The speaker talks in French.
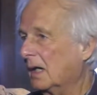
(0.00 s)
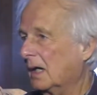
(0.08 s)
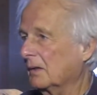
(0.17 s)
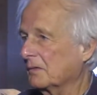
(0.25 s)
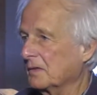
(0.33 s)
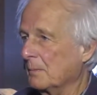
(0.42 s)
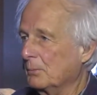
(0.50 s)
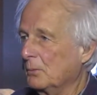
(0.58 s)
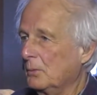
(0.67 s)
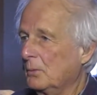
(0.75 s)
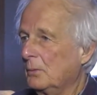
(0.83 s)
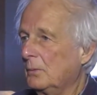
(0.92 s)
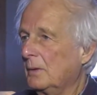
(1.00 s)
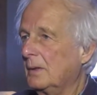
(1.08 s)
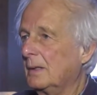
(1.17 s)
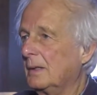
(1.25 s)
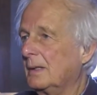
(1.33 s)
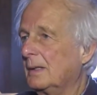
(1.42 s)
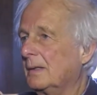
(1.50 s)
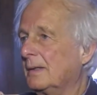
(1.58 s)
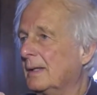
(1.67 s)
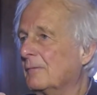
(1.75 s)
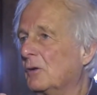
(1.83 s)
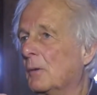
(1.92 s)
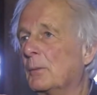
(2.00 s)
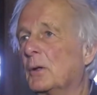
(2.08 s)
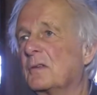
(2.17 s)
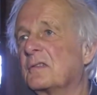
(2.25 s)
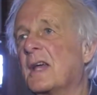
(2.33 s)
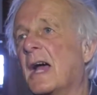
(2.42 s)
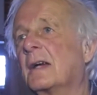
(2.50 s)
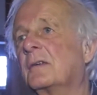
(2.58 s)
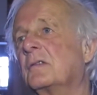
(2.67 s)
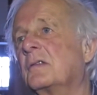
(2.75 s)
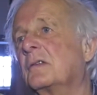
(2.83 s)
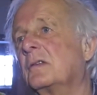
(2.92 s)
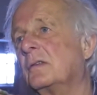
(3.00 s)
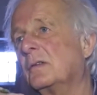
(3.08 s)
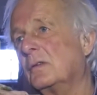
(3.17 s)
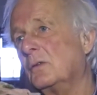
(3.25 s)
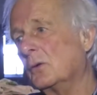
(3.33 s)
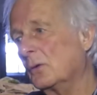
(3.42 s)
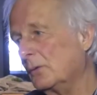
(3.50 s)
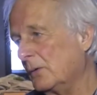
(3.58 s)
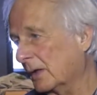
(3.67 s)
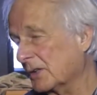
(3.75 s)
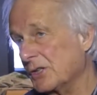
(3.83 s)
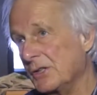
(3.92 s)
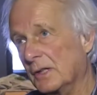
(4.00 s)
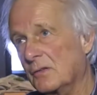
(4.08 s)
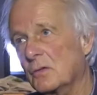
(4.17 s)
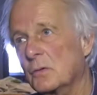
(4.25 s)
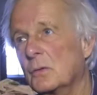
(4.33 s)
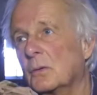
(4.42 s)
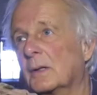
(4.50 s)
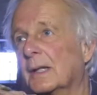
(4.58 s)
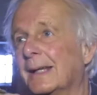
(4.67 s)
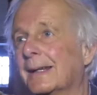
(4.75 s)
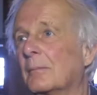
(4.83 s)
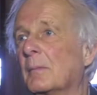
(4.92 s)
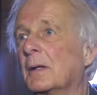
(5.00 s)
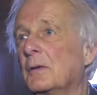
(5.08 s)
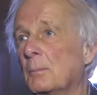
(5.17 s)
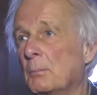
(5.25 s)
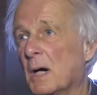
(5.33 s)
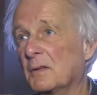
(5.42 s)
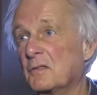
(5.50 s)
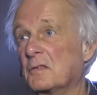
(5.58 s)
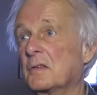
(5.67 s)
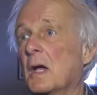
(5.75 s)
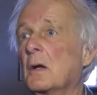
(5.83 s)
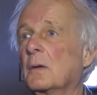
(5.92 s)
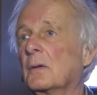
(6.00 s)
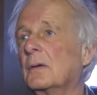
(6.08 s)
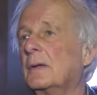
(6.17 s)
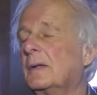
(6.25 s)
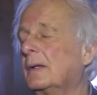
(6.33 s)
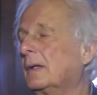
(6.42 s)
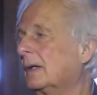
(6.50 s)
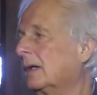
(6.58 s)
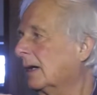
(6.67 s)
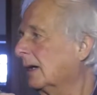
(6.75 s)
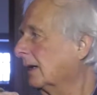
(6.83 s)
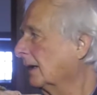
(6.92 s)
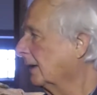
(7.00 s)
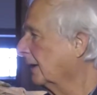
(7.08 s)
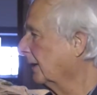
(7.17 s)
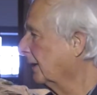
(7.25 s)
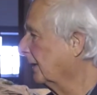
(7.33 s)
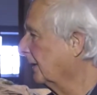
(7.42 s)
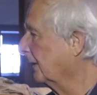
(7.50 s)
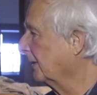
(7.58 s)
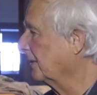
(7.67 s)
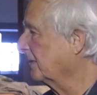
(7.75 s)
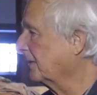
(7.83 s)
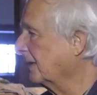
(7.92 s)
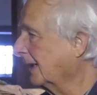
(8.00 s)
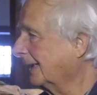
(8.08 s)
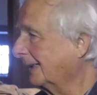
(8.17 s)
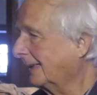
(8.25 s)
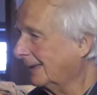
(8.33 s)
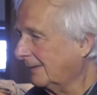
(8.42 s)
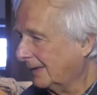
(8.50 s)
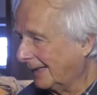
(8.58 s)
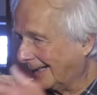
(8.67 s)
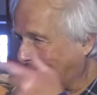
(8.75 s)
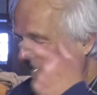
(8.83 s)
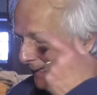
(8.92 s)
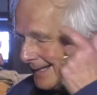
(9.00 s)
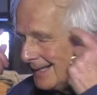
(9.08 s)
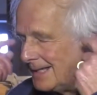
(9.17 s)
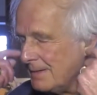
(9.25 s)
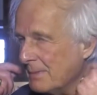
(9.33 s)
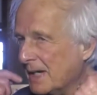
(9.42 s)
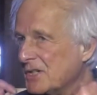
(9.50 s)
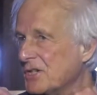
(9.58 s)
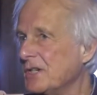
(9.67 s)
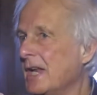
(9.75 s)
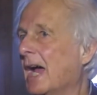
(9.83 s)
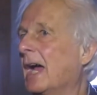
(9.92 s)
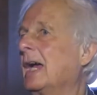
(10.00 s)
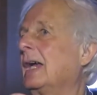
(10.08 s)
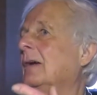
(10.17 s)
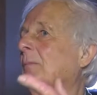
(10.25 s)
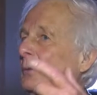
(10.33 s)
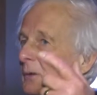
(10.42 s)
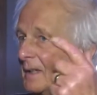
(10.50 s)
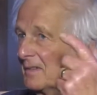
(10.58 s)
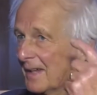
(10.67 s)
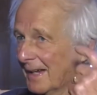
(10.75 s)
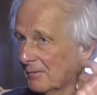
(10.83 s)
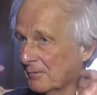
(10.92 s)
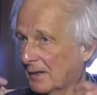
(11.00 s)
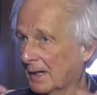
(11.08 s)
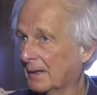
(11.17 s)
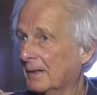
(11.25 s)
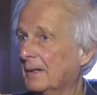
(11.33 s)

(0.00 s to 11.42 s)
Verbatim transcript: Alors, ça peut développer un sens d'architecture également, de bâtisseur. Euh, ça crée l'imaginaire pour les enfants.